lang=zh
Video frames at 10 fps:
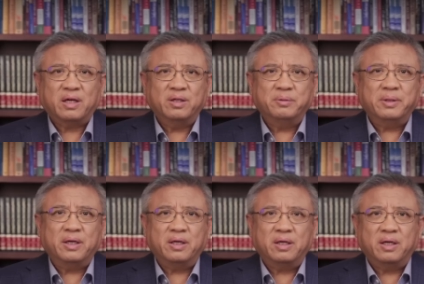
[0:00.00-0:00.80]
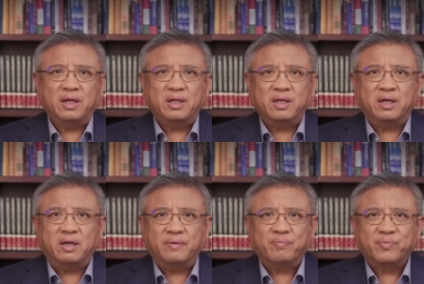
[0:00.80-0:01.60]
有一位林立
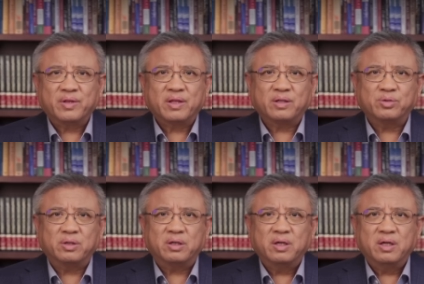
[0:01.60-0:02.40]
哈，他说，